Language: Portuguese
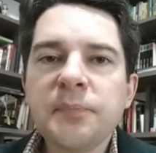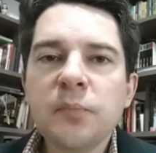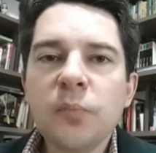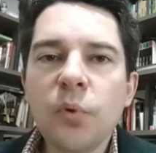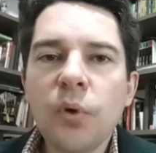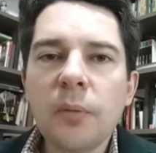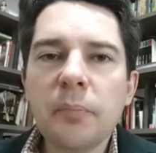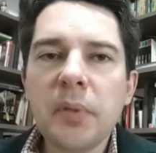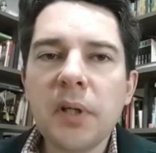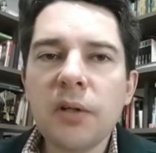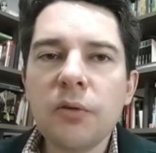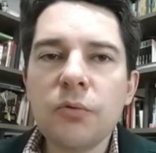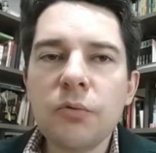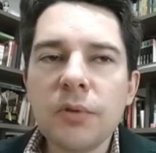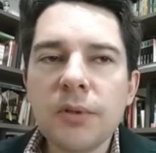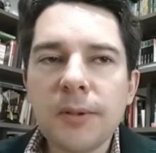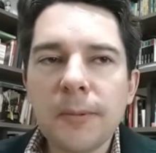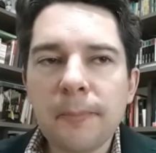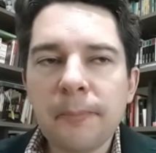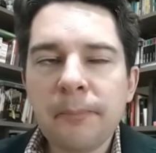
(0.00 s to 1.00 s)
Boa
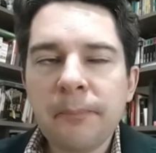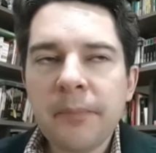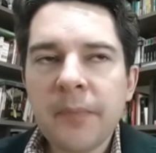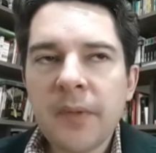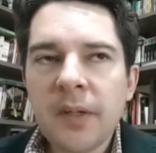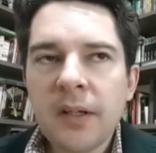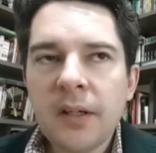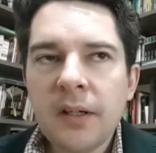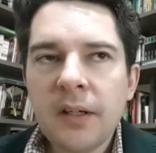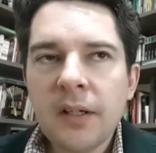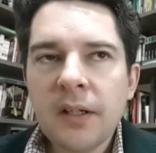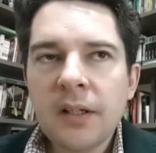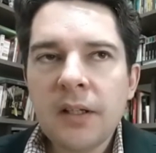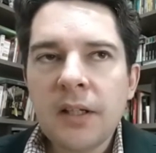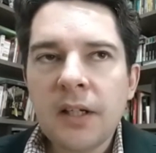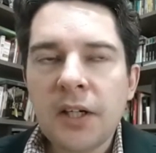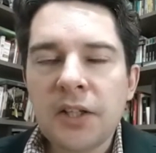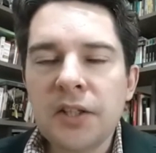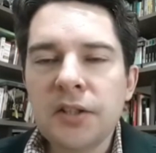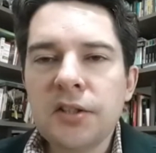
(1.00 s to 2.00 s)
pergunta.
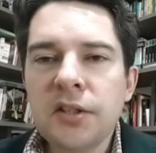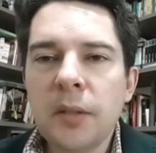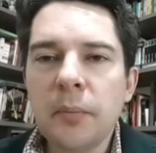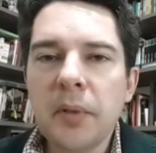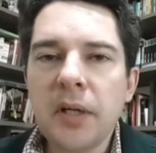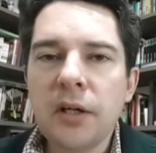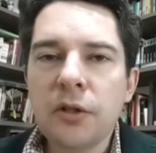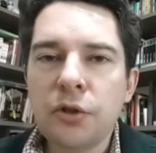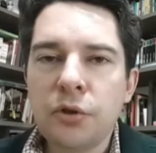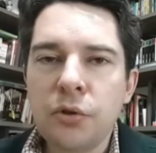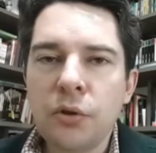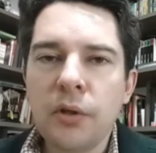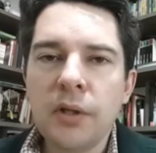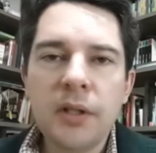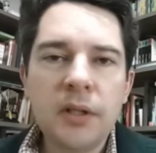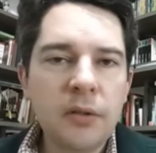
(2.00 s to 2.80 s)
A gente sempre achou,